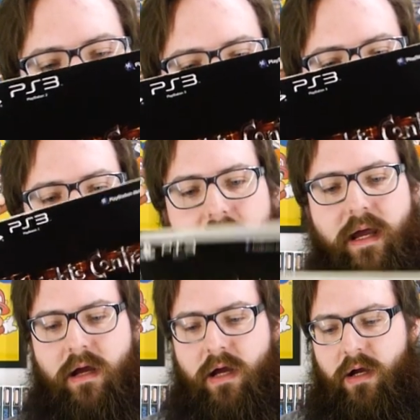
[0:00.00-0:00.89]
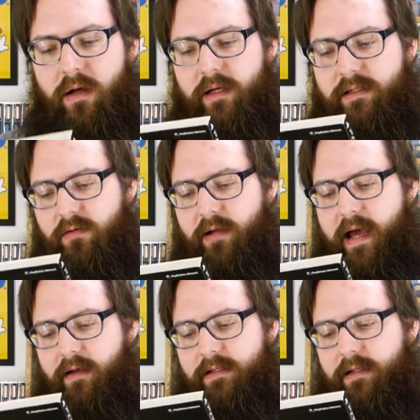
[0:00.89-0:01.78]
PlayStation 3. Ist so ein
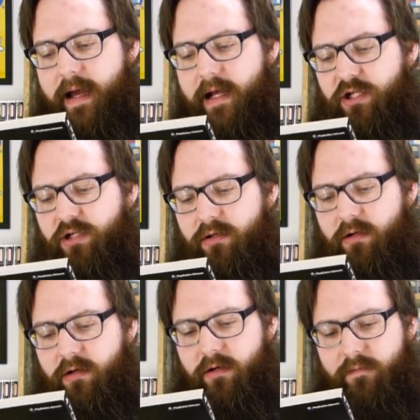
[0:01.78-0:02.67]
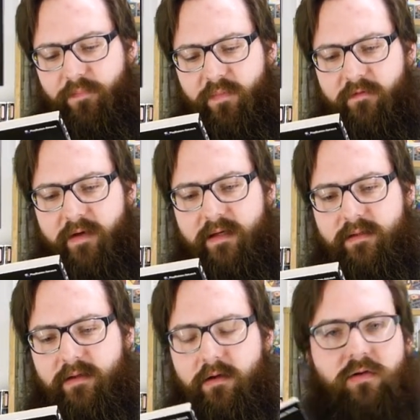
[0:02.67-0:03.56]
Hack and Slash, ähm,
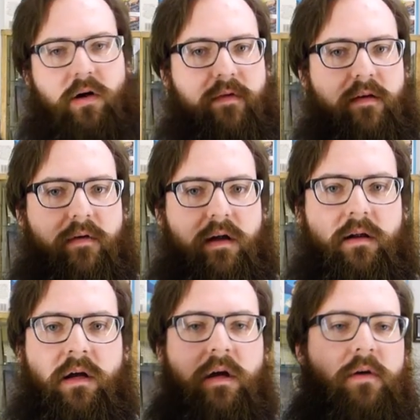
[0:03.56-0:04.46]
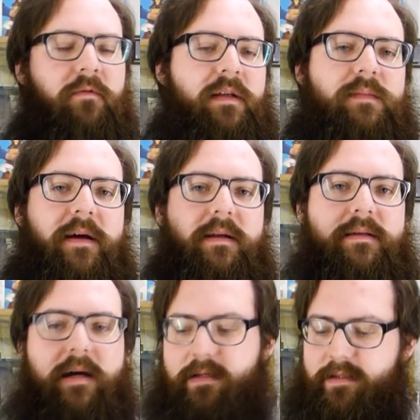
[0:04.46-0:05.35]
welches ich auf jeden Fall, Fritz meint,
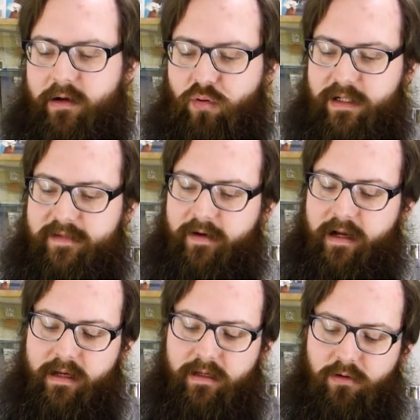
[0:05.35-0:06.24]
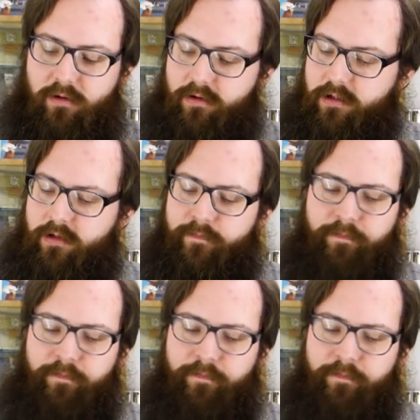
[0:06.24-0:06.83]
es sei sehr kurzweilig und